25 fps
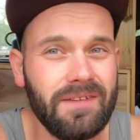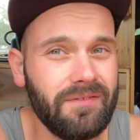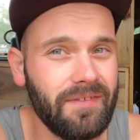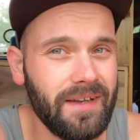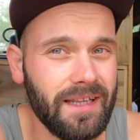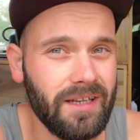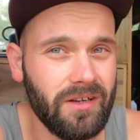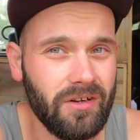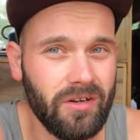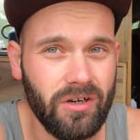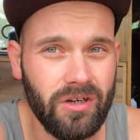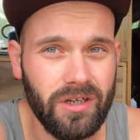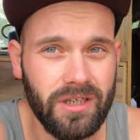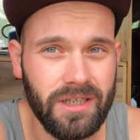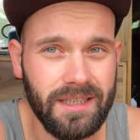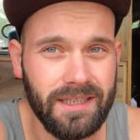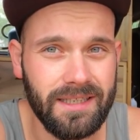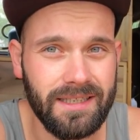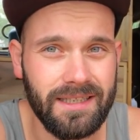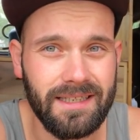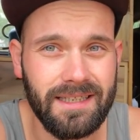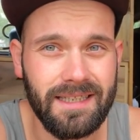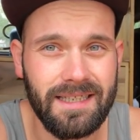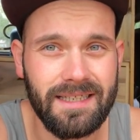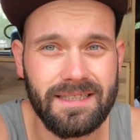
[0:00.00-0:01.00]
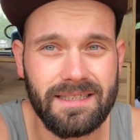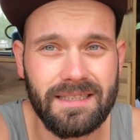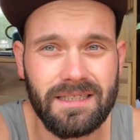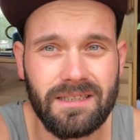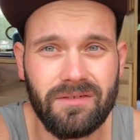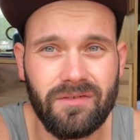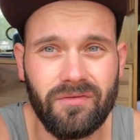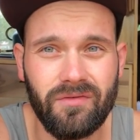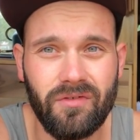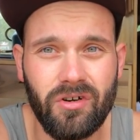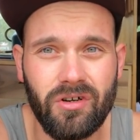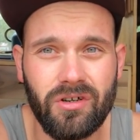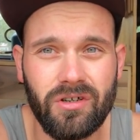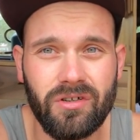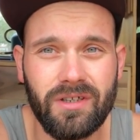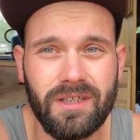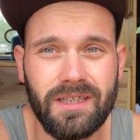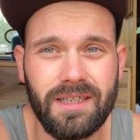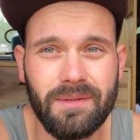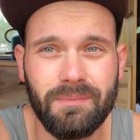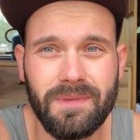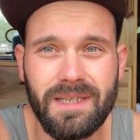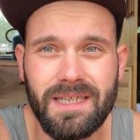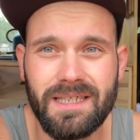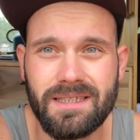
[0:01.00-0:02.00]
Ich werde euch nächsten Woche
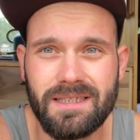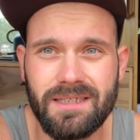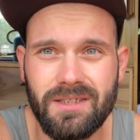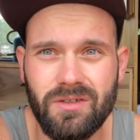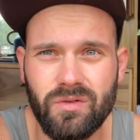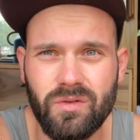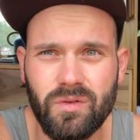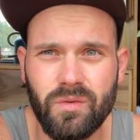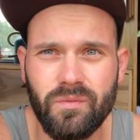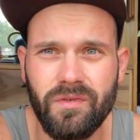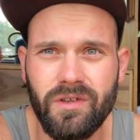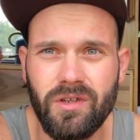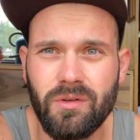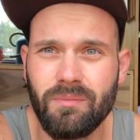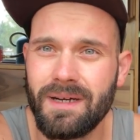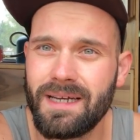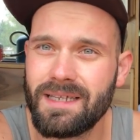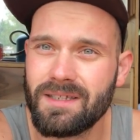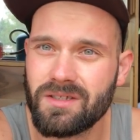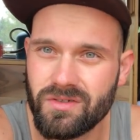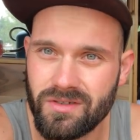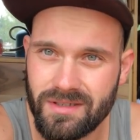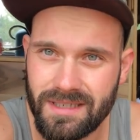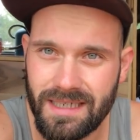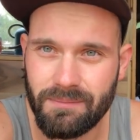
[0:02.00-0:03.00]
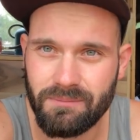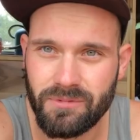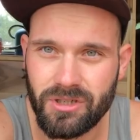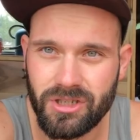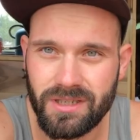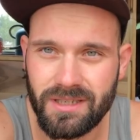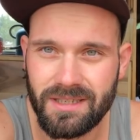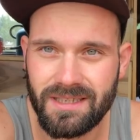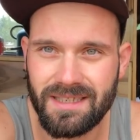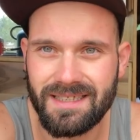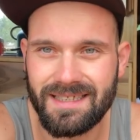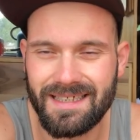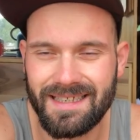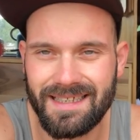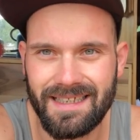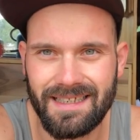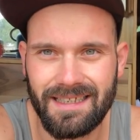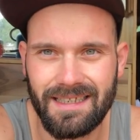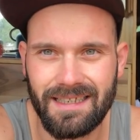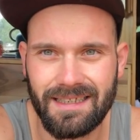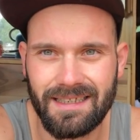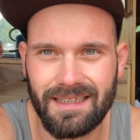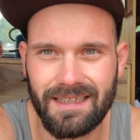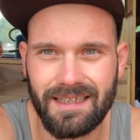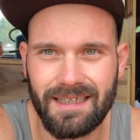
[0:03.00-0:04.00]
in dem nächsten YouTube-Video meinen Zusammenschnitt dieser
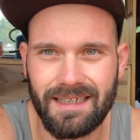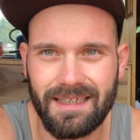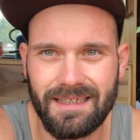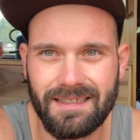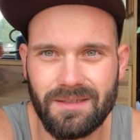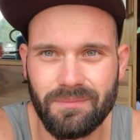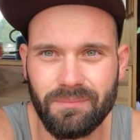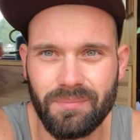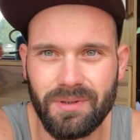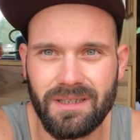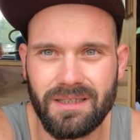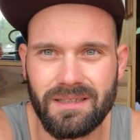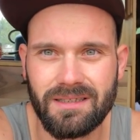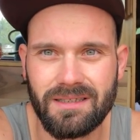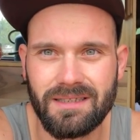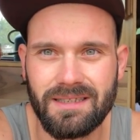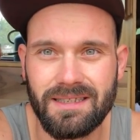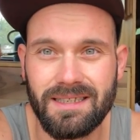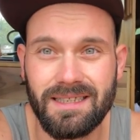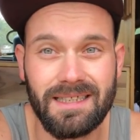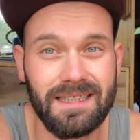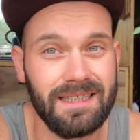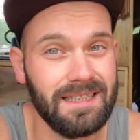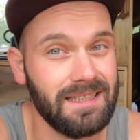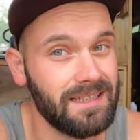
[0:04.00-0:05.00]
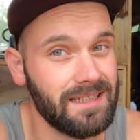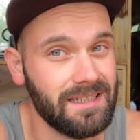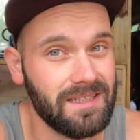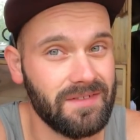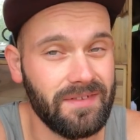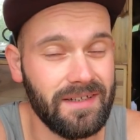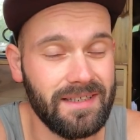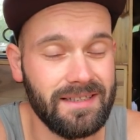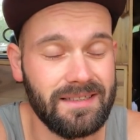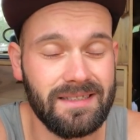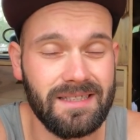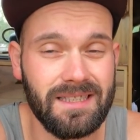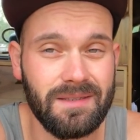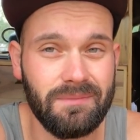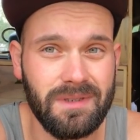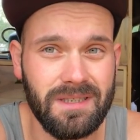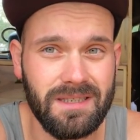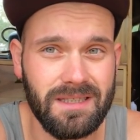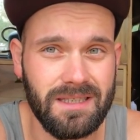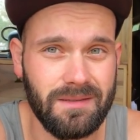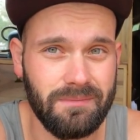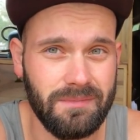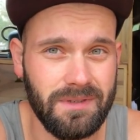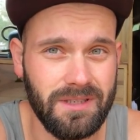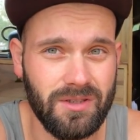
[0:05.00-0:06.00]
Lettland-Reise präsentieren. Das war
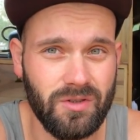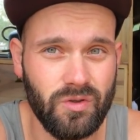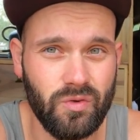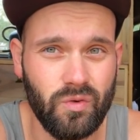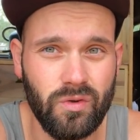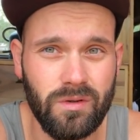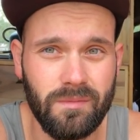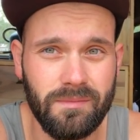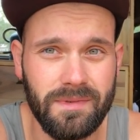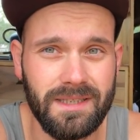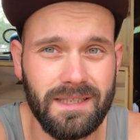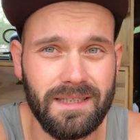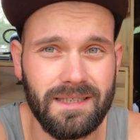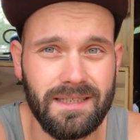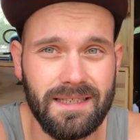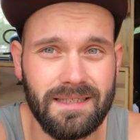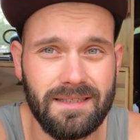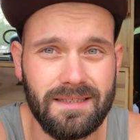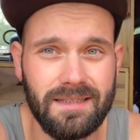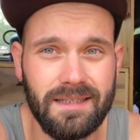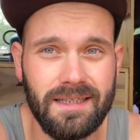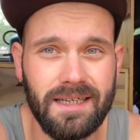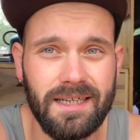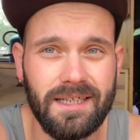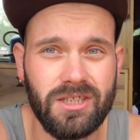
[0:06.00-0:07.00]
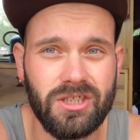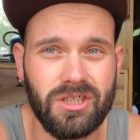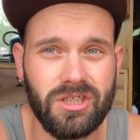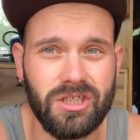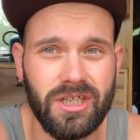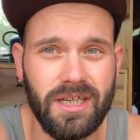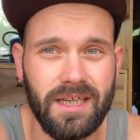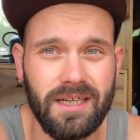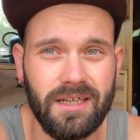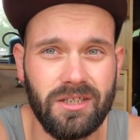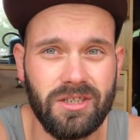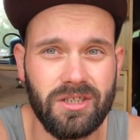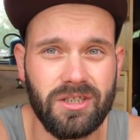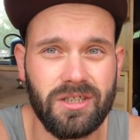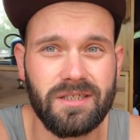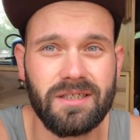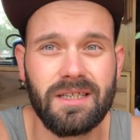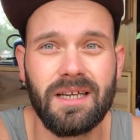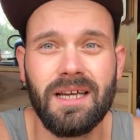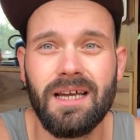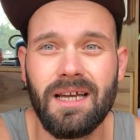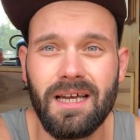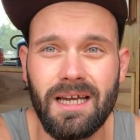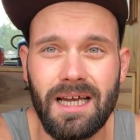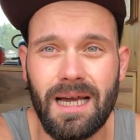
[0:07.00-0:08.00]
ziemlich, ziemlich cool mit den Destination Challenges,
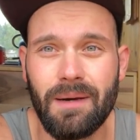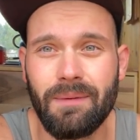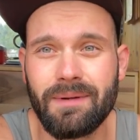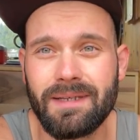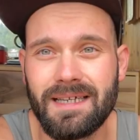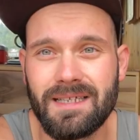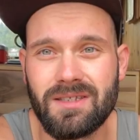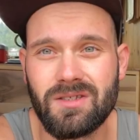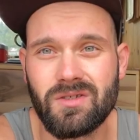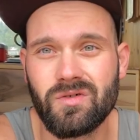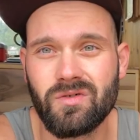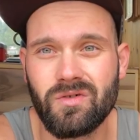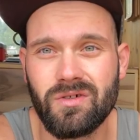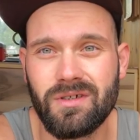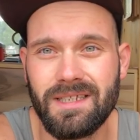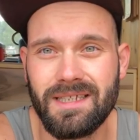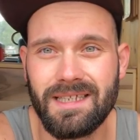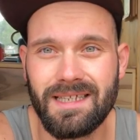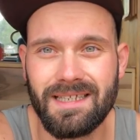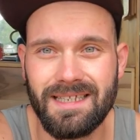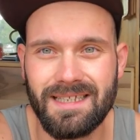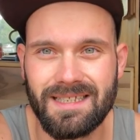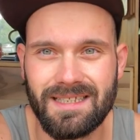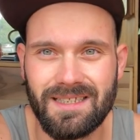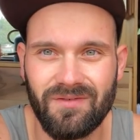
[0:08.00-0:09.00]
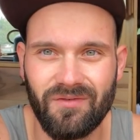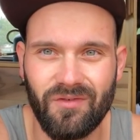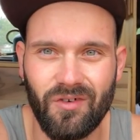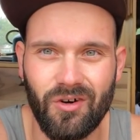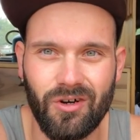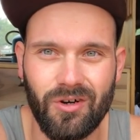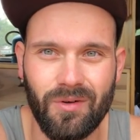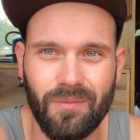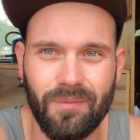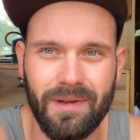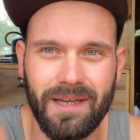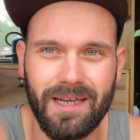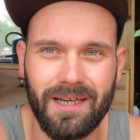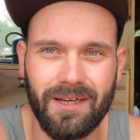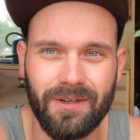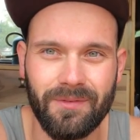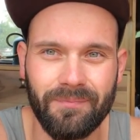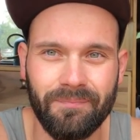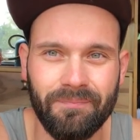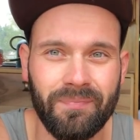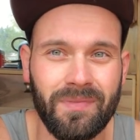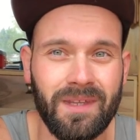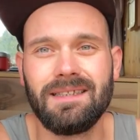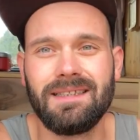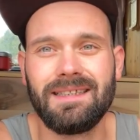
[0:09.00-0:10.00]
aber dazu in der nächsten Woche mehr.
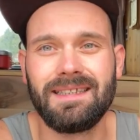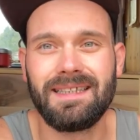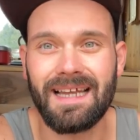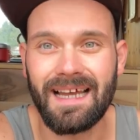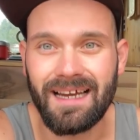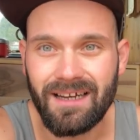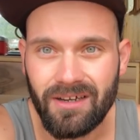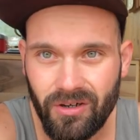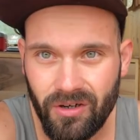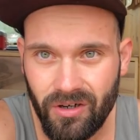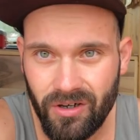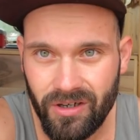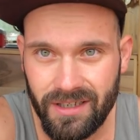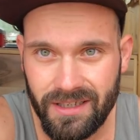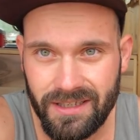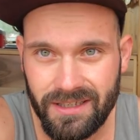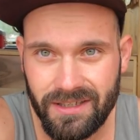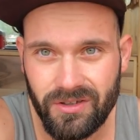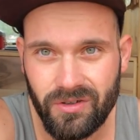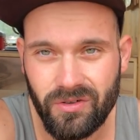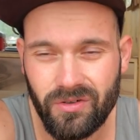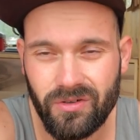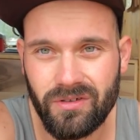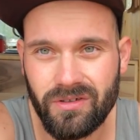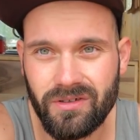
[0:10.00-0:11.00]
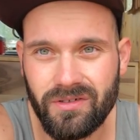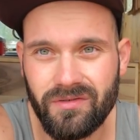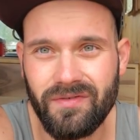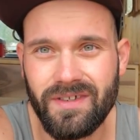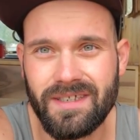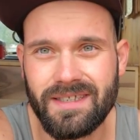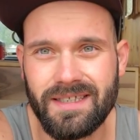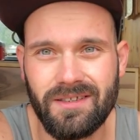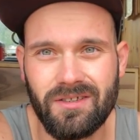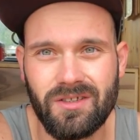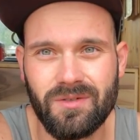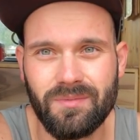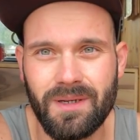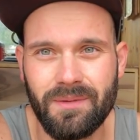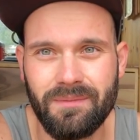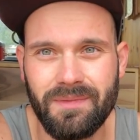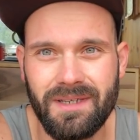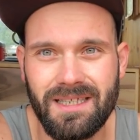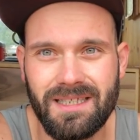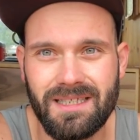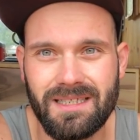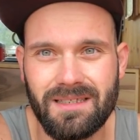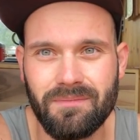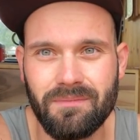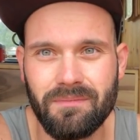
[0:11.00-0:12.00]
Danke euch und wir sehen uns beim
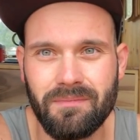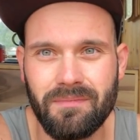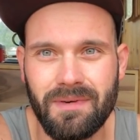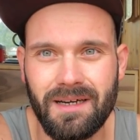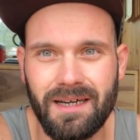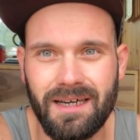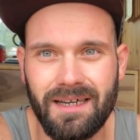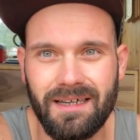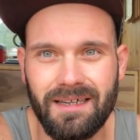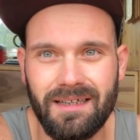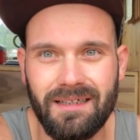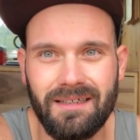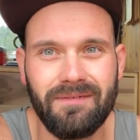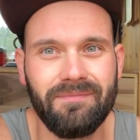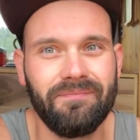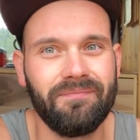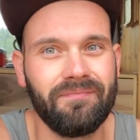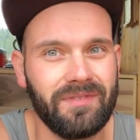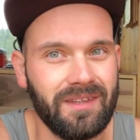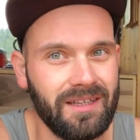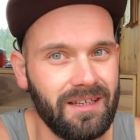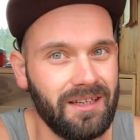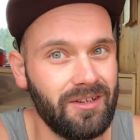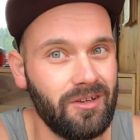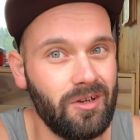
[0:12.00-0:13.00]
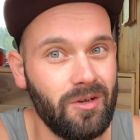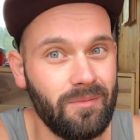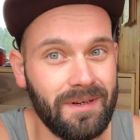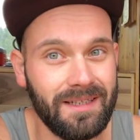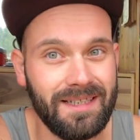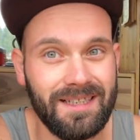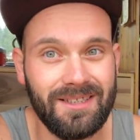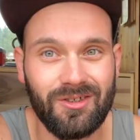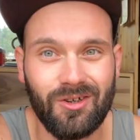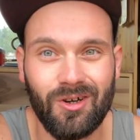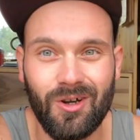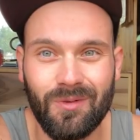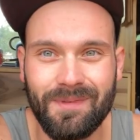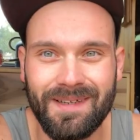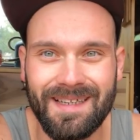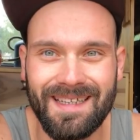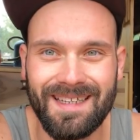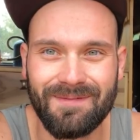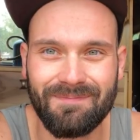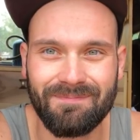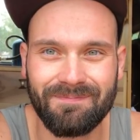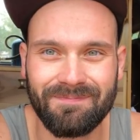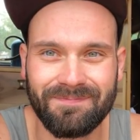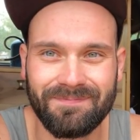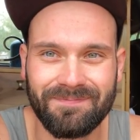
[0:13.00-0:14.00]
nächsten Mal. Immer die Träume
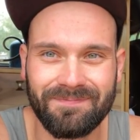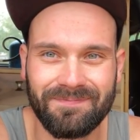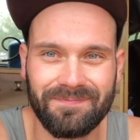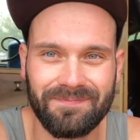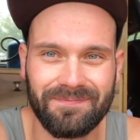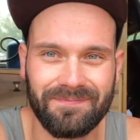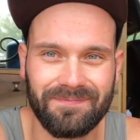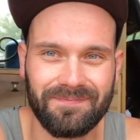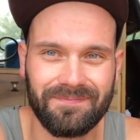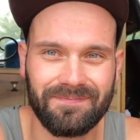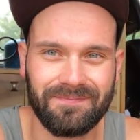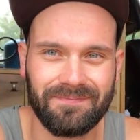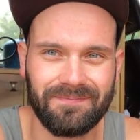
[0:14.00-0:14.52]
leben.